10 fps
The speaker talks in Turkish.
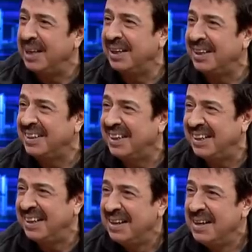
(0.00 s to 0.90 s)
Leyla da.
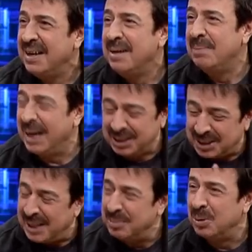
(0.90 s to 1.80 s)
Ben
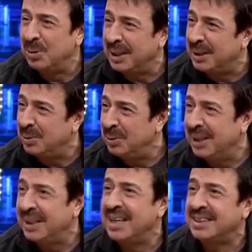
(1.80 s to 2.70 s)
şeyimin hürriyeti
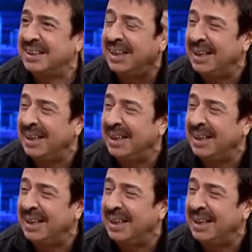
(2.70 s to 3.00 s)
dünyada azat